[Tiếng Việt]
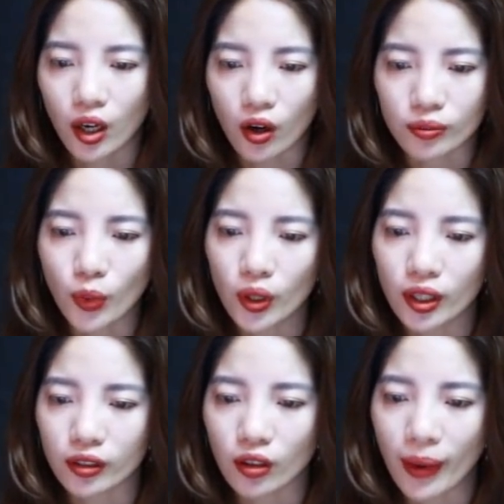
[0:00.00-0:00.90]
Còn mỗi
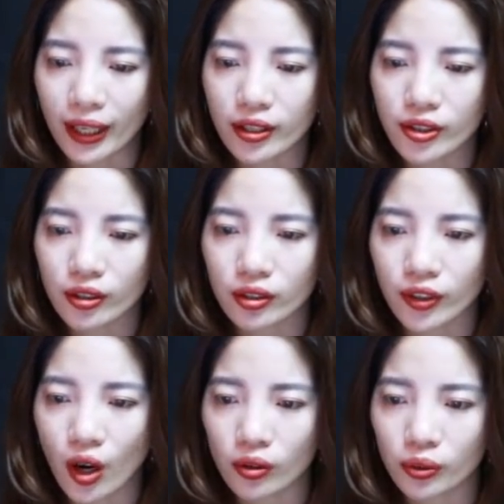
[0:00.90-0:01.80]
lần con bé đi chơi
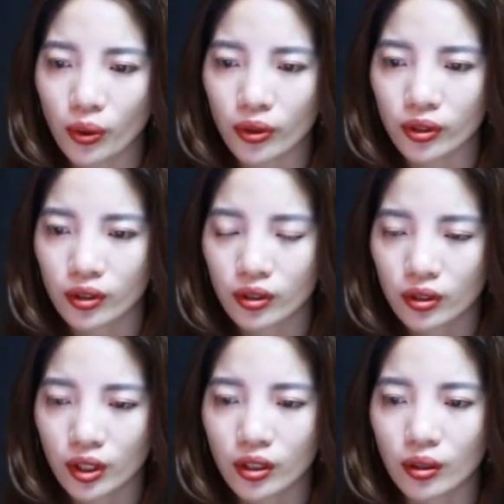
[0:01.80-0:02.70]
với con tôi,
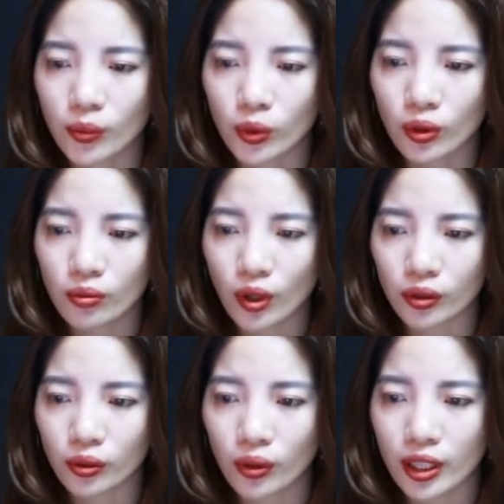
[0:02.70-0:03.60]
thì được một lúc
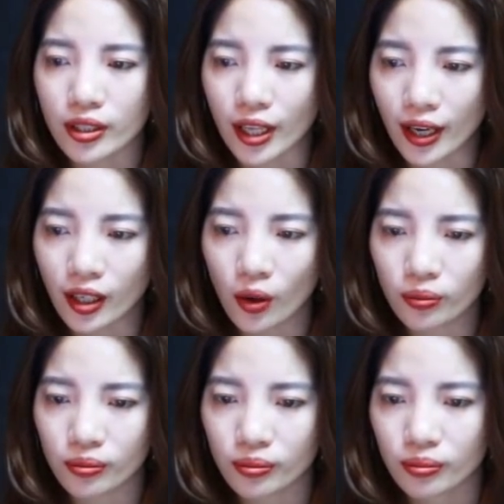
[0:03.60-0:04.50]
con tôi liền ré
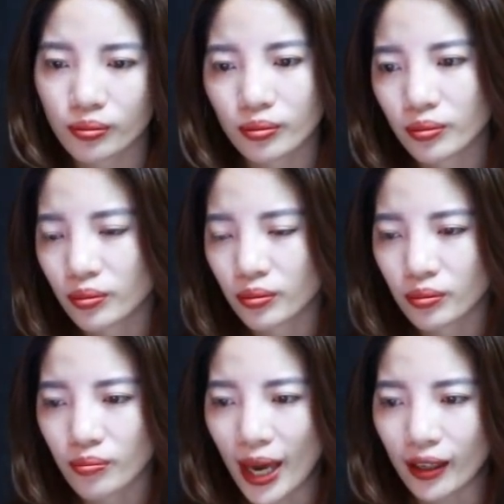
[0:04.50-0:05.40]
khóc.
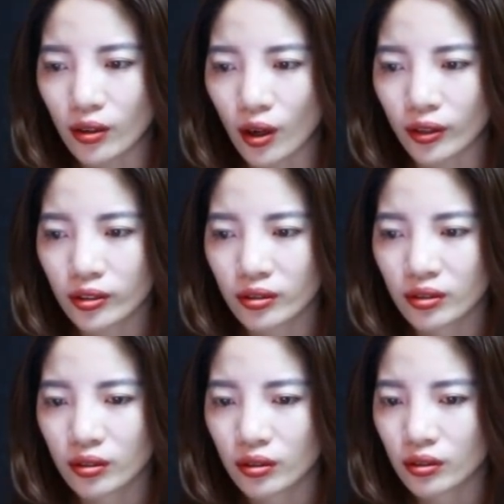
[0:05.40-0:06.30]
Bé nói,
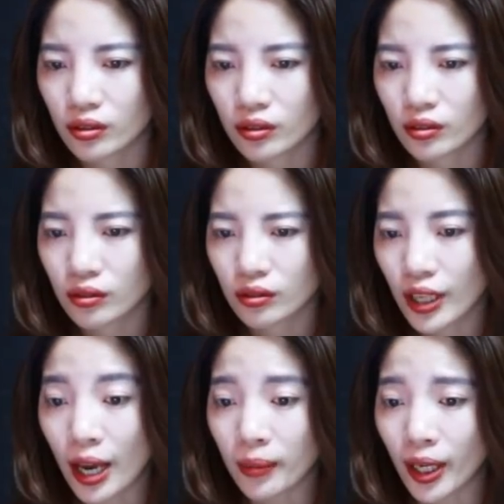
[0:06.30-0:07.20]

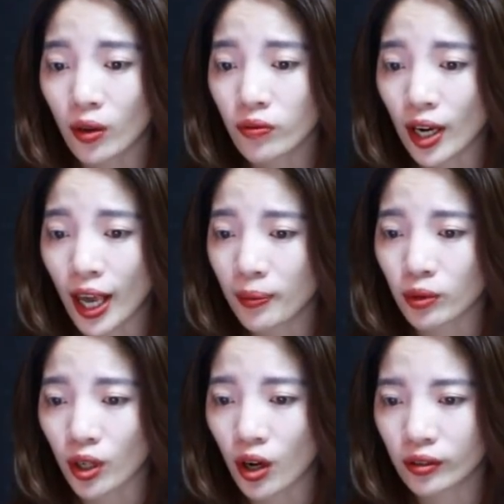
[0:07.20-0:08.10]
em này không phải là em
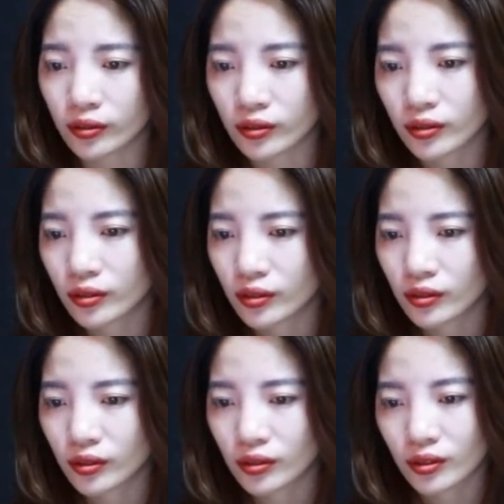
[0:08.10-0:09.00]
của con.
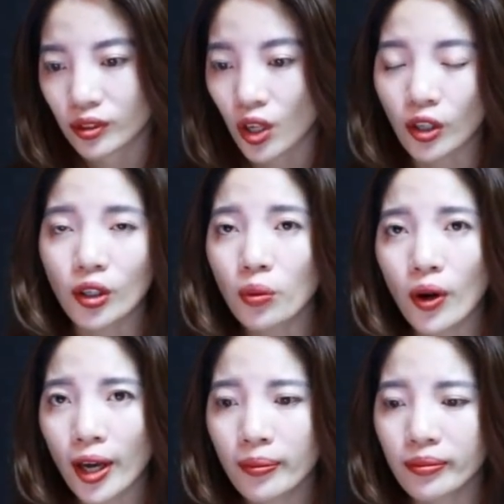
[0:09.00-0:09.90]
Con không
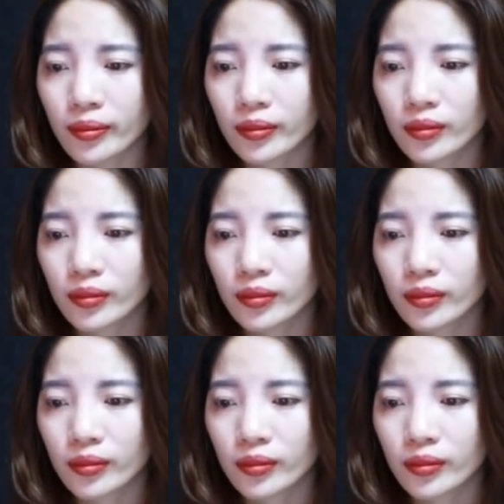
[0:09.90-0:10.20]
có em.